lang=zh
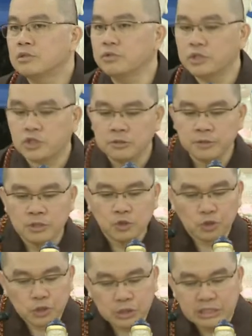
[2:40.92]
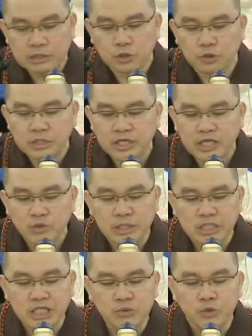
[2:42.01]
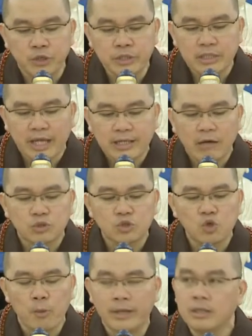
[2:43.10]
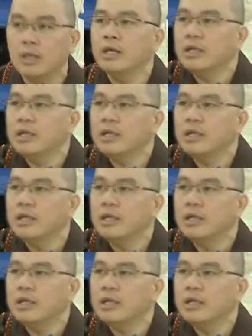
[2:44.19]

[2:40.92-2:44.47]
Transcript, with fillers: 所以中风果实从这一段经文来告诉我们：